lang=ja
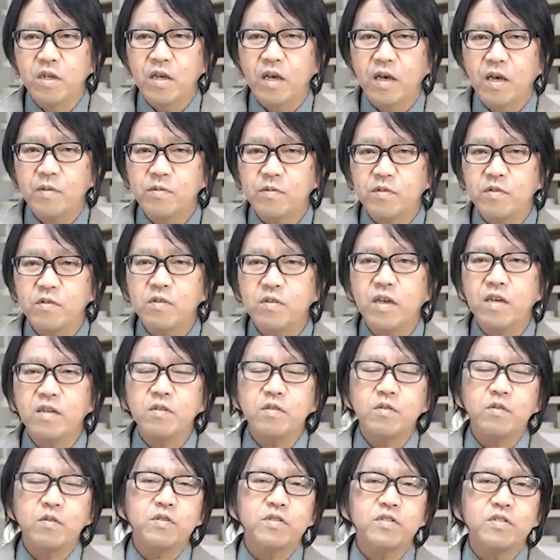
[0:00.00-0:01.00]
ハフトゥーがあ
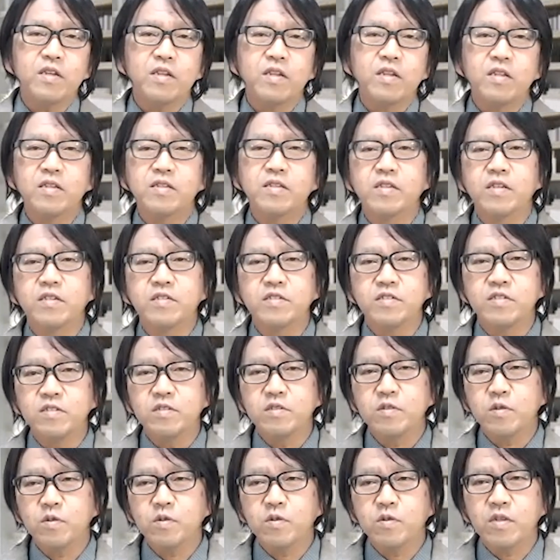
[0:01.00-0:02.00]
るとしたらですね、死
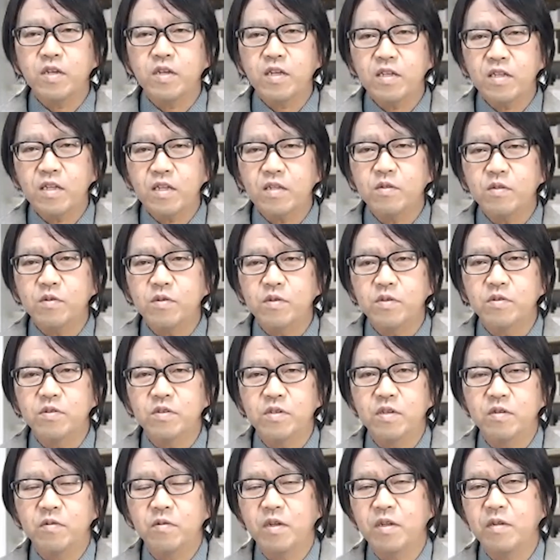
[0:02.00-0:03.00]
ぬことだけだというふう
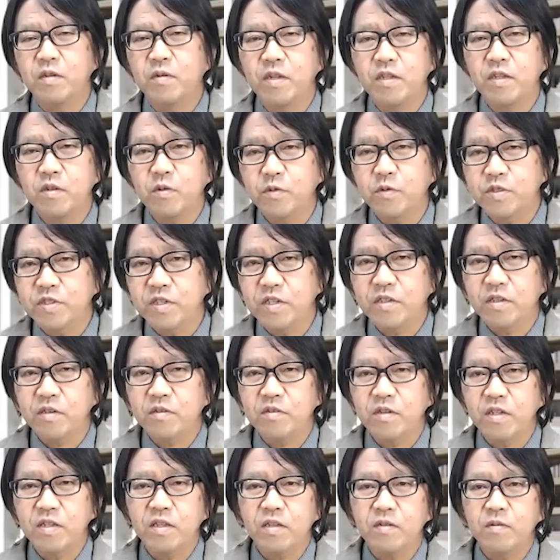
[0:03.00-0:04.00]
に我々に教えて
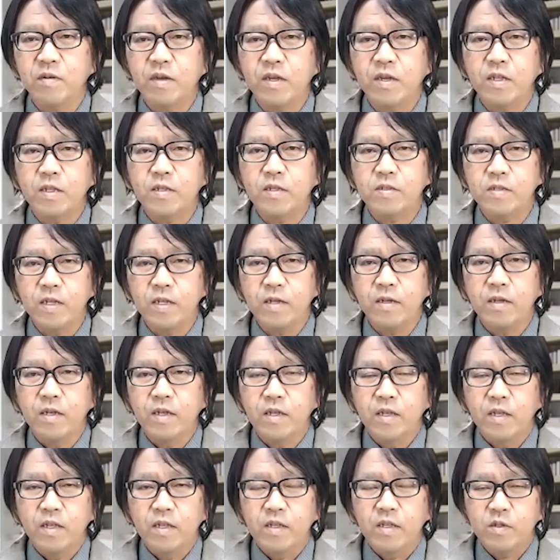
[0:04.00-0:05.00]
くれてるわけですね。
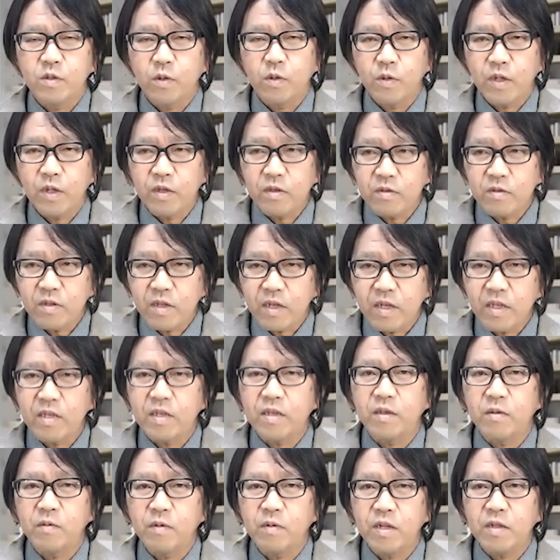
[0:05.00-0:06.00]
それぐら
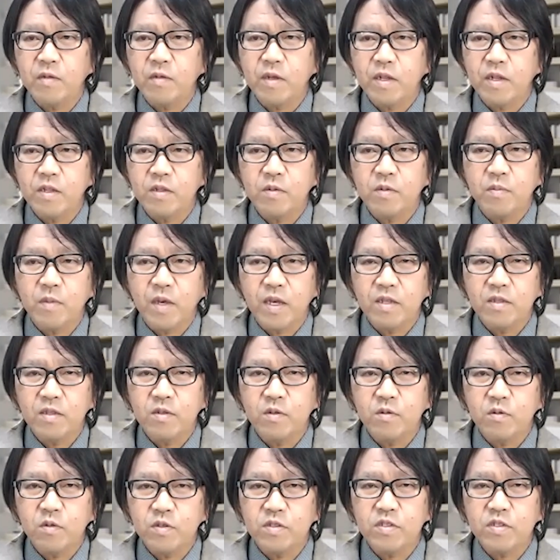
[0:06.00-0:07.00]
い我々の
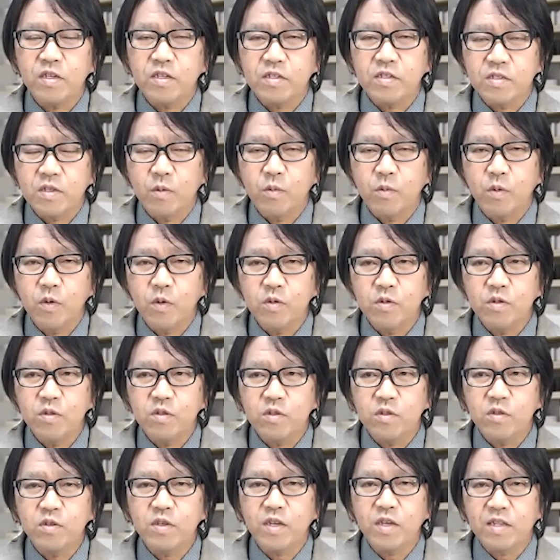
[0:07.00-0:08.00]
マインドとしてはですね、
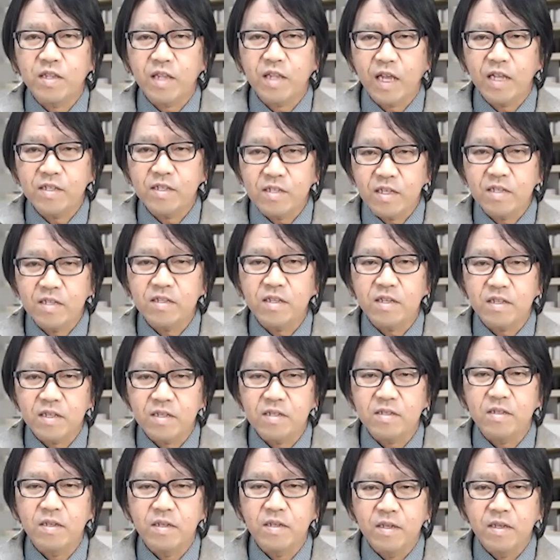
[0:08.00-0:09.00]
ウォントゥーが大前提
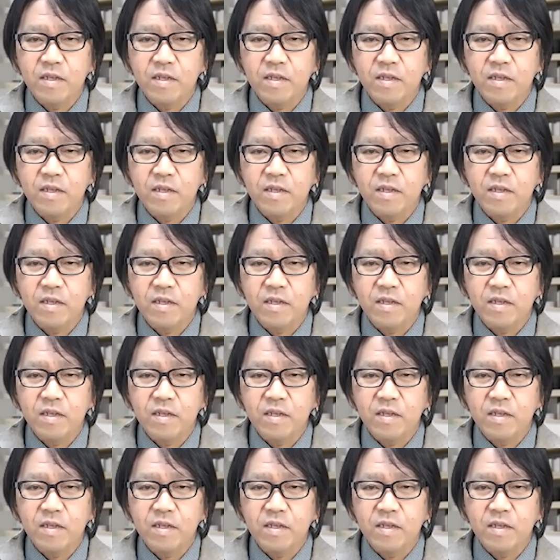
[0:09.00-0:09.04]
です。